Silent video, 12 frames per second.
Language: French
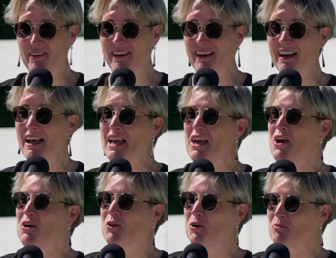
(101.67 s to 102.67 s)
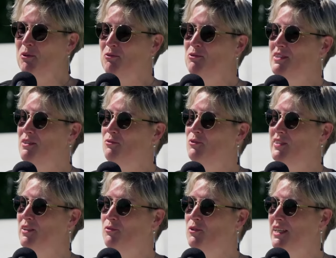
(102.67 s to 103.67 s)
verra. Comment vous est venue
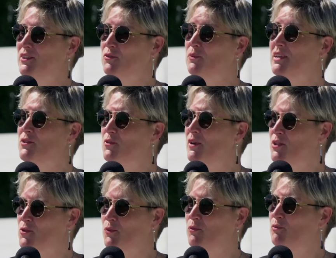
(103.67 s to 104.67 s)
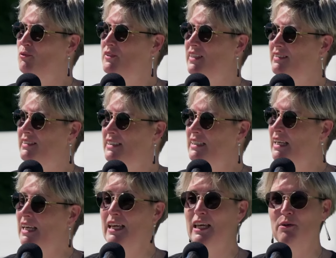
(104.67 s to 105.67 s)
cette vocation Est-ce qu'un jour vous vous êtes dit,
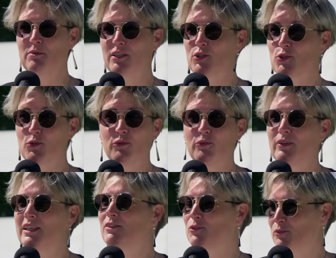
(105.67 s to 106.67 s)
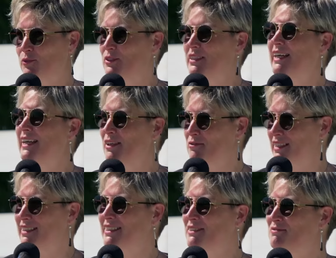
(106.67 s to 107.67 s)
eh bien, je vais devenir
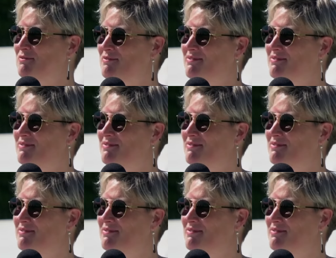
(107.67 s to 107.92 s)
évêque